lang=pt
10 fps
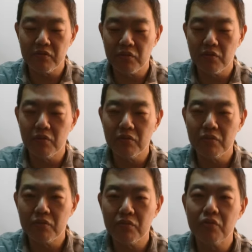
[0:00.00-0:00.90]
solto,
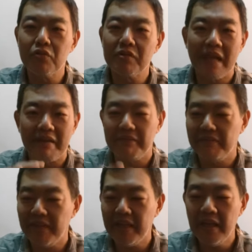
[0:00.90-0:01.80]
sujo,
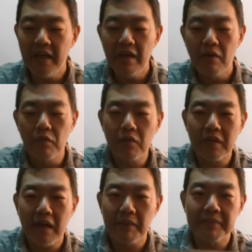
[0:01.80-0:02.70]
lavei, o
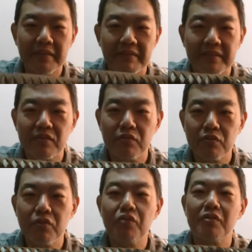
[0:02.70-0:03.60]
cabo estava
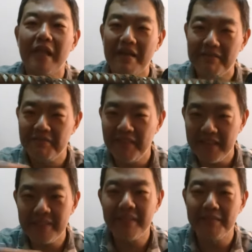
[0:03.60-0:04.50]
sujo,
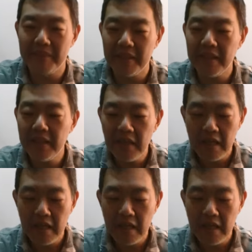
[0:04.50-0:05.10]
lavei também.